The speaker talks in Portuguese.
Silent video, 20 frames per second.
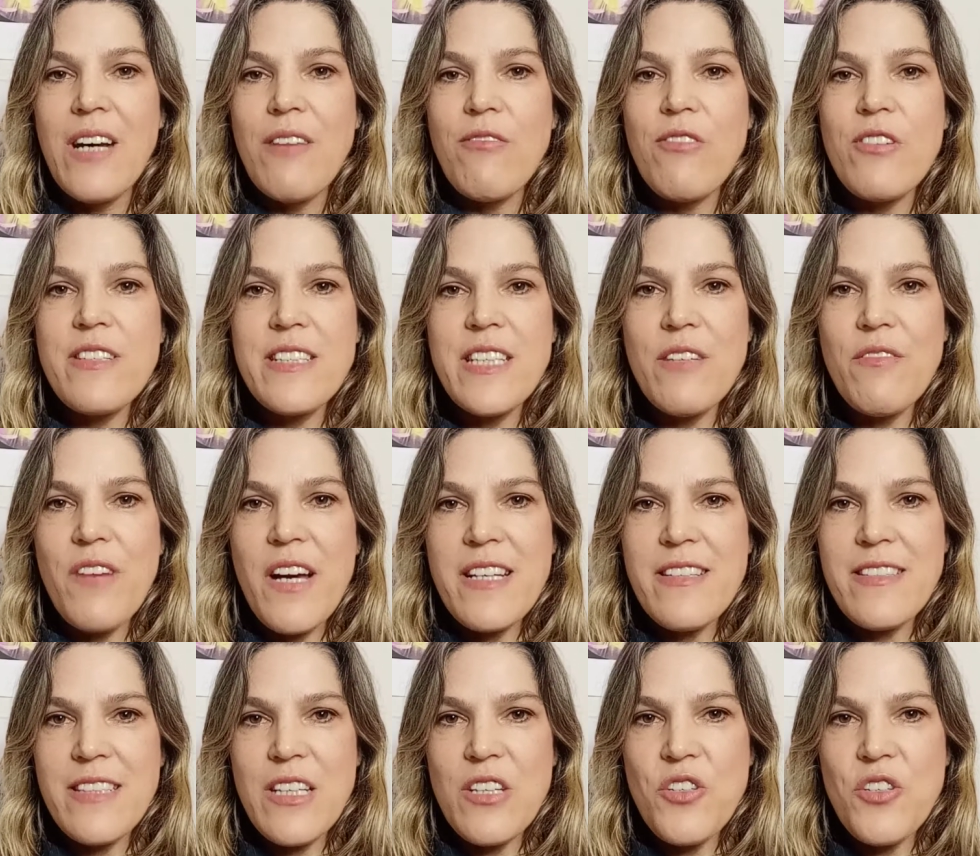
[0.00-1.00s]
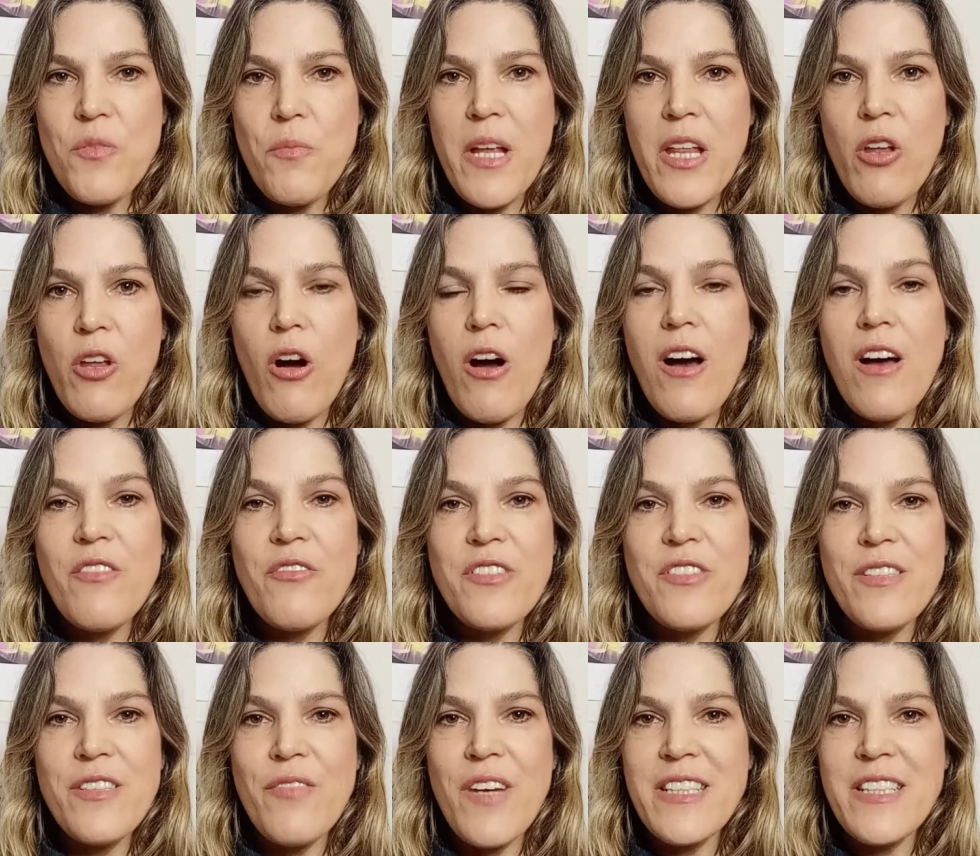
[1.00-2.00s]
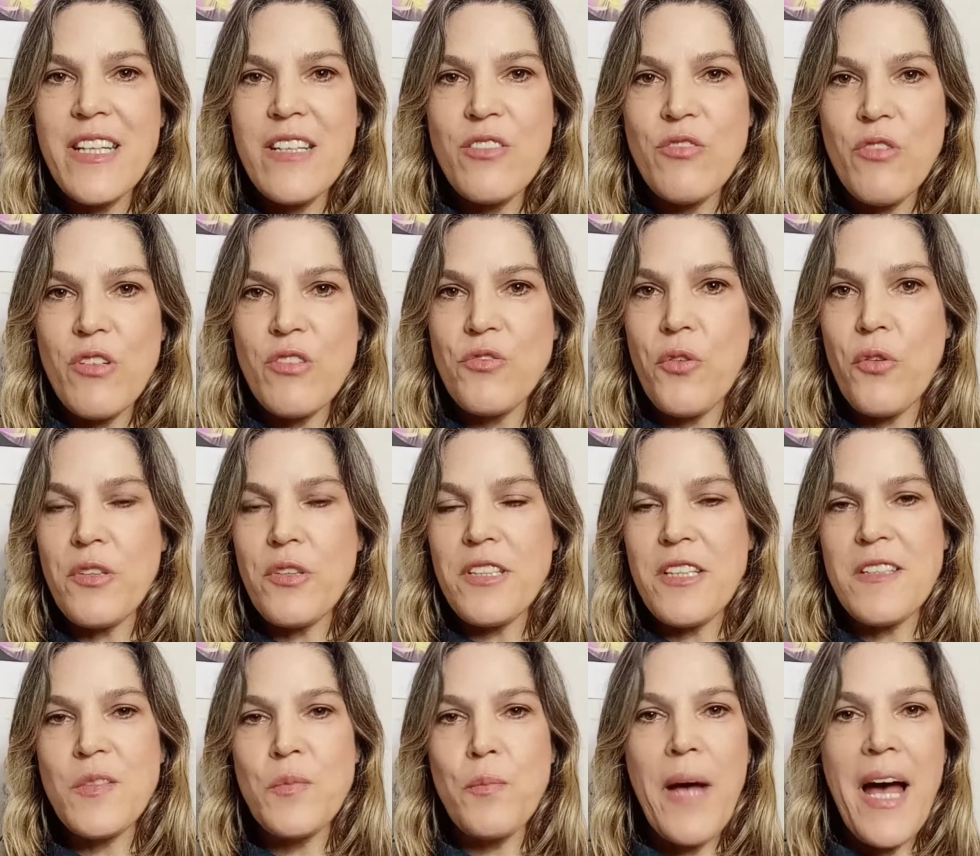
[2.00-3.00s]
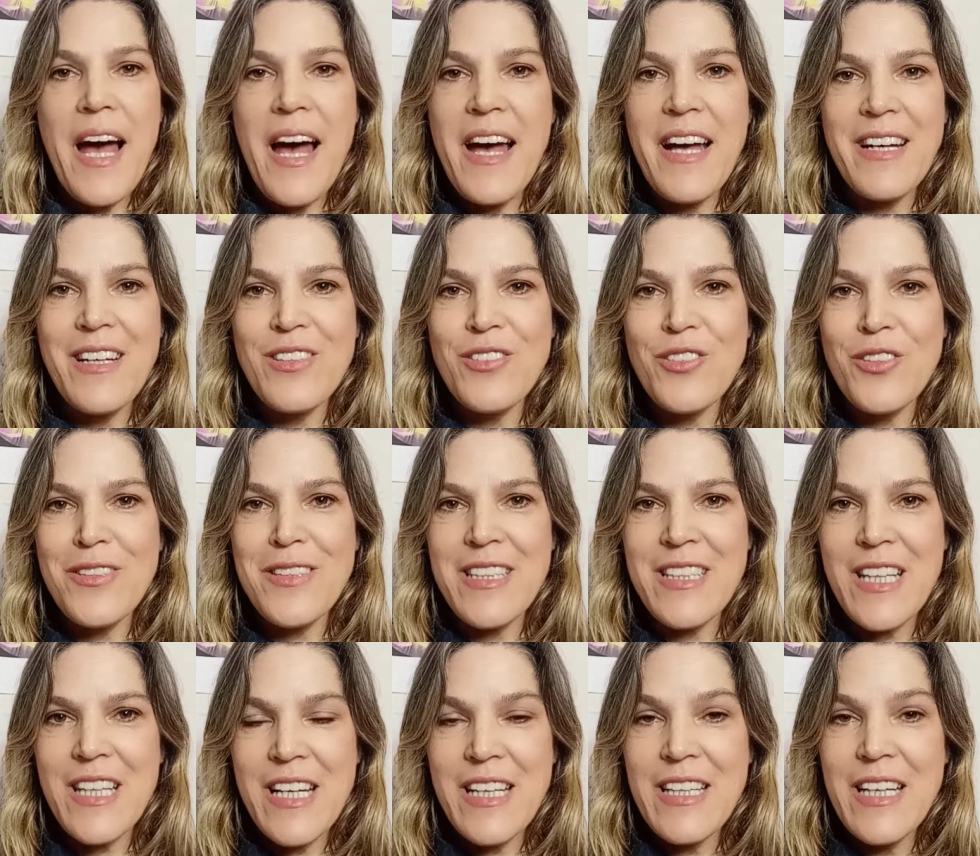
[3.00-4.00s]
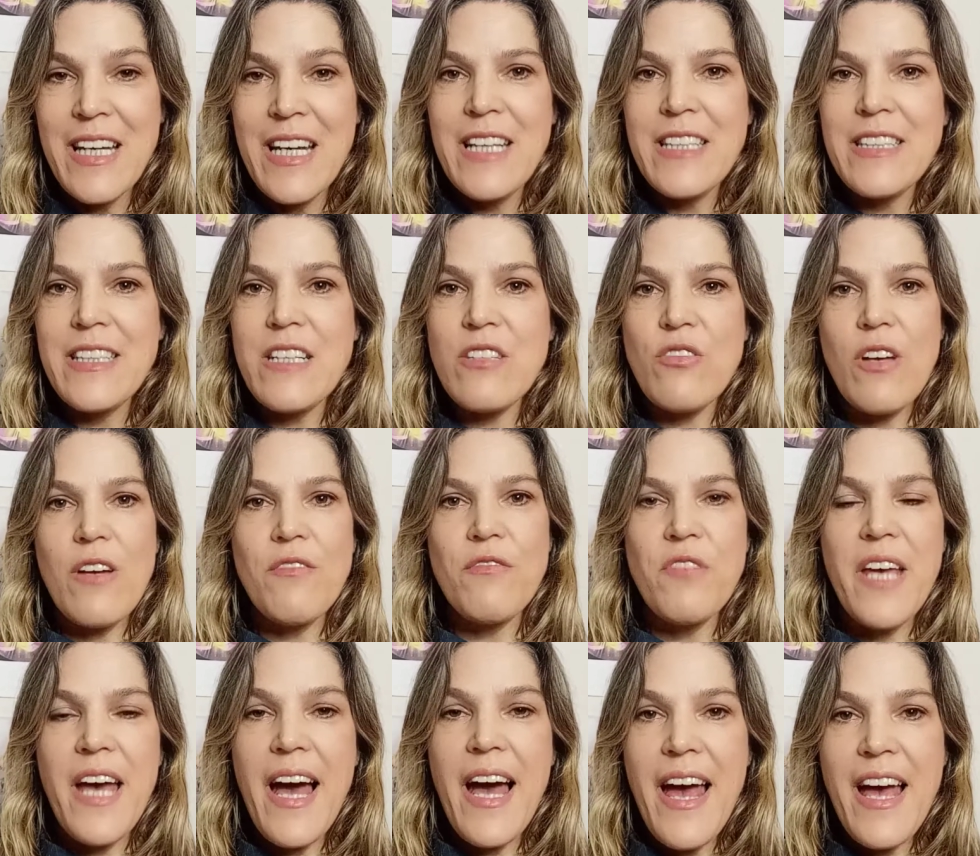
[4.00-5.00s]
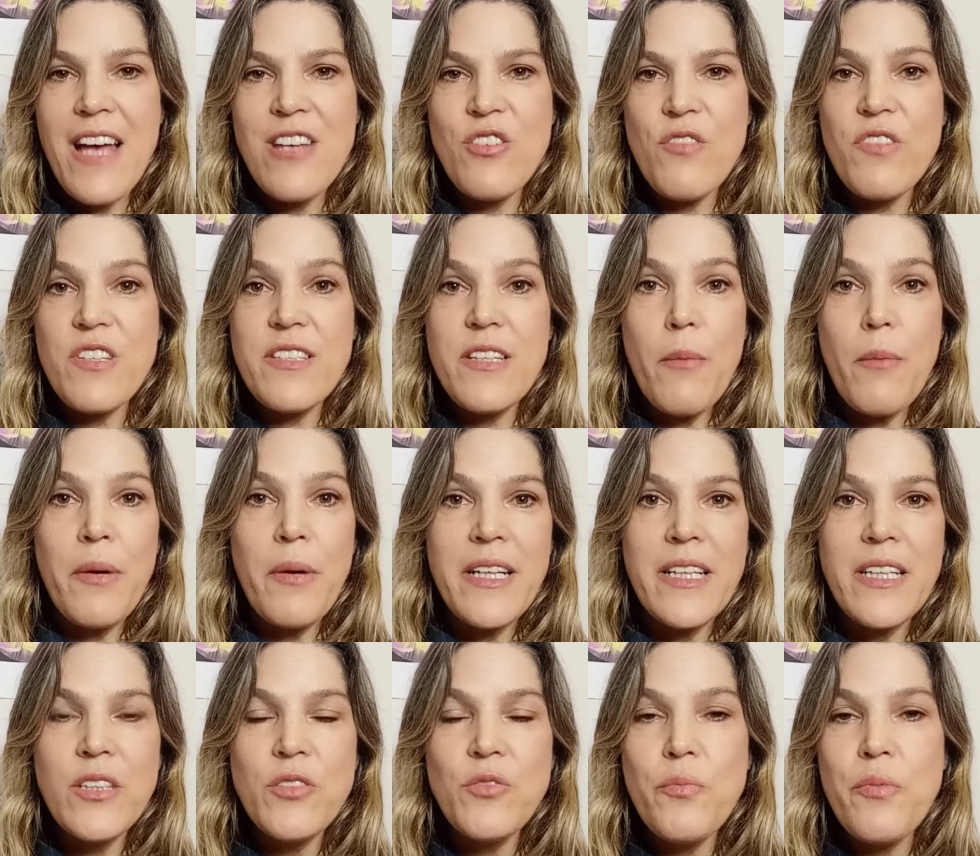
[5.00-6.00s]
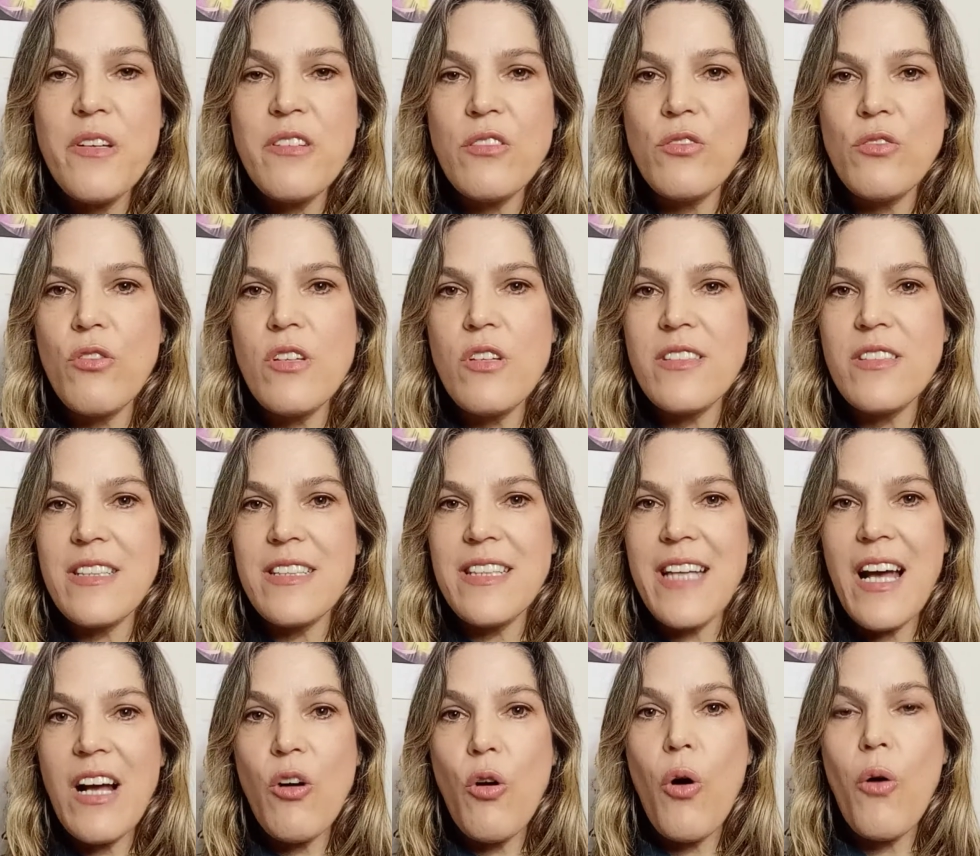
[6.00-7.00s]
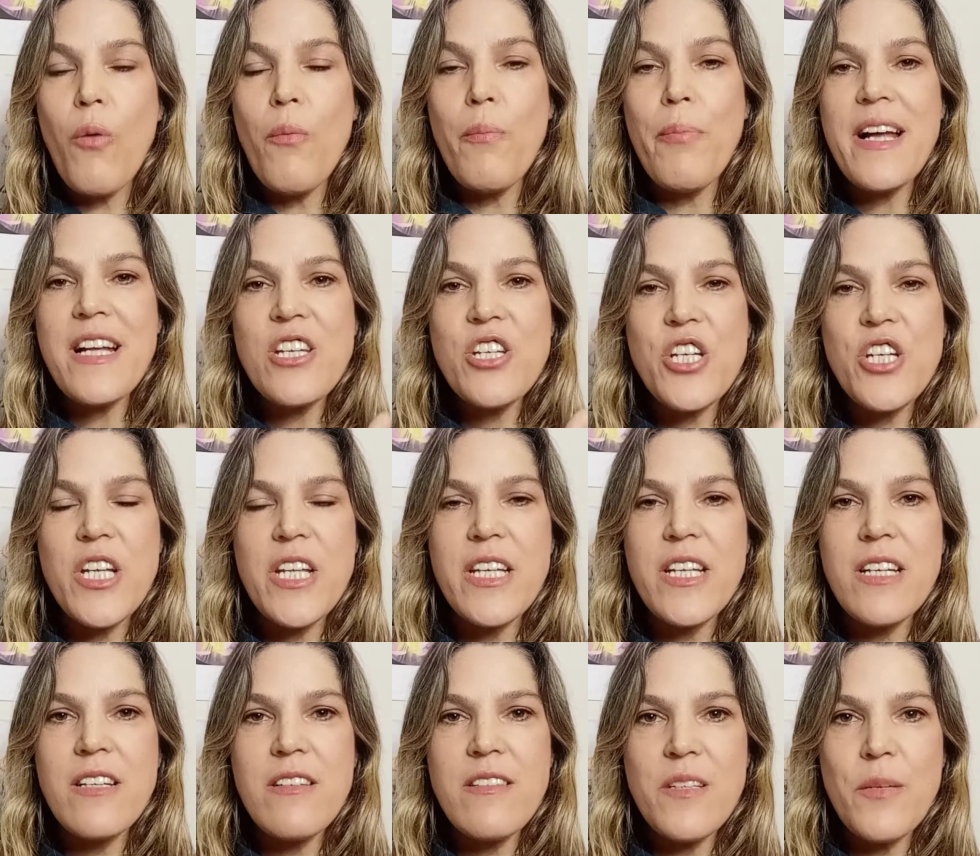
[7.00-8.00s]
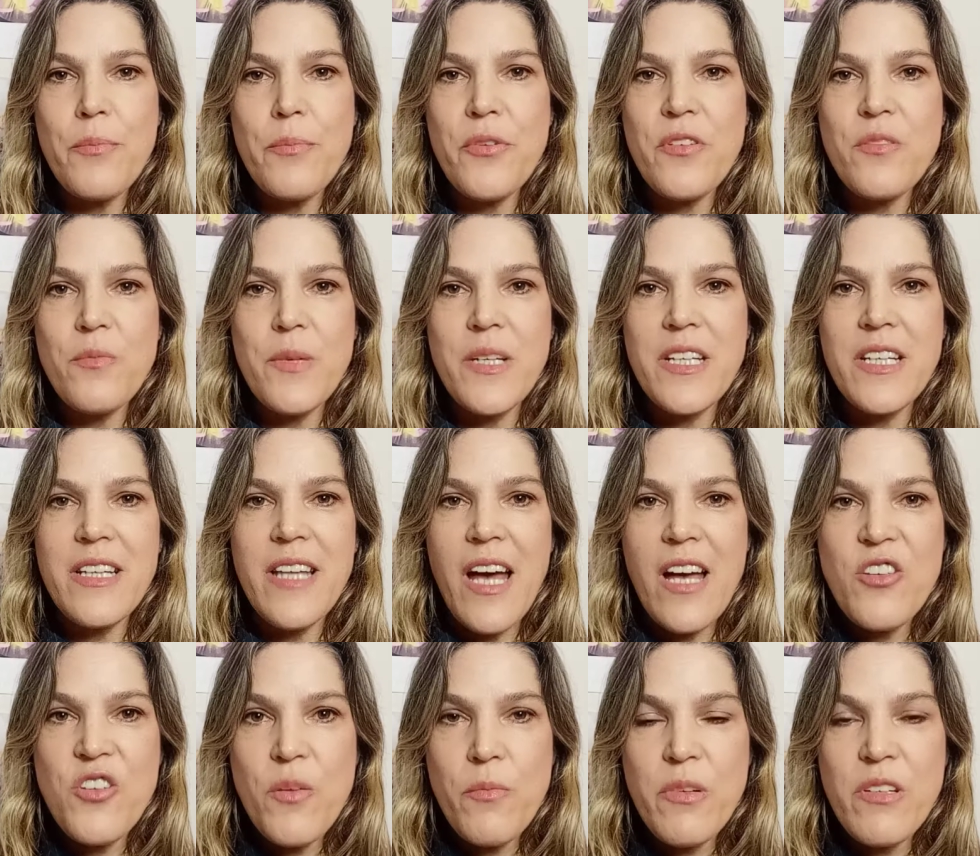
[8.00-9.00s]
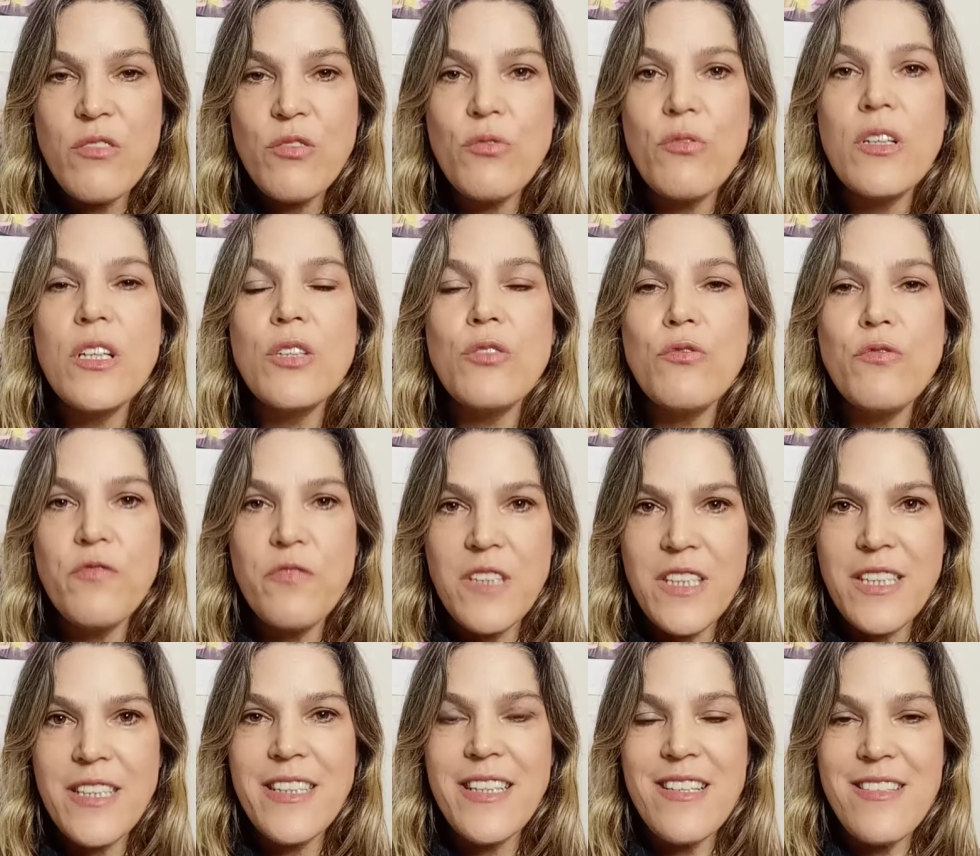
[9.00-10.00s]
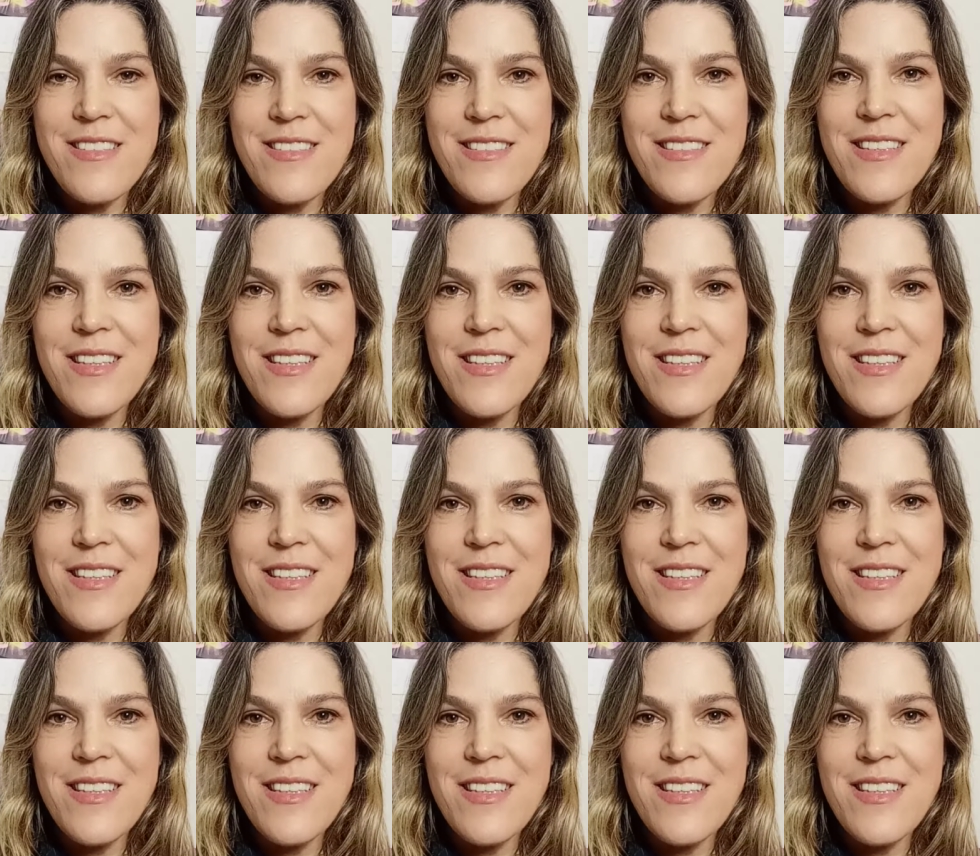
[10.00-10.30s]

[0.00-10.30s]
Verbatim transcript: você vai se sentir melhor, você vai ter suas contas pagas, você tá ter sua viagem, você está pagando pessoas, você está compartilhando essa prosperidade, abençoando vidas.